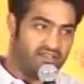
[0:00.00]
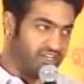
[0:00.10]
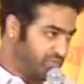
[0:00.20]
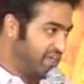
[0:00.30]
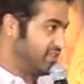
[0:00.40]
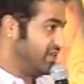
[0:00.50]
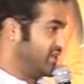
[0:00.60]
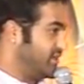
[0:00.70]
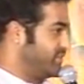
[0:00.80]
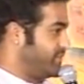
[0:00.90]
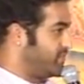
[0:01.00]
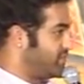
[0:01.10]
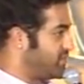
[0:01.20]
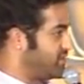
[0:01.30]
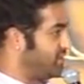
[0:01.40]
నిర్మాతలకి
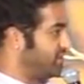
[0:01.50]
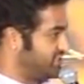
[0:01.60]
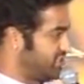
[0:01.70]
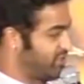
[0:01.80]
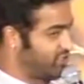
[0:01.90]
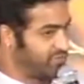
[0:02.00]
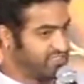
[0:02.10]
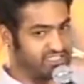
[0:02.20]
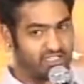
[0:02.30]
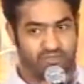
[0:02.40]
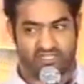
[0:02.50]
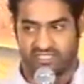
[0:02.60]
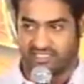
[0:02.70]
ఈ సినిమాలో పనిచేసిన ప్రతి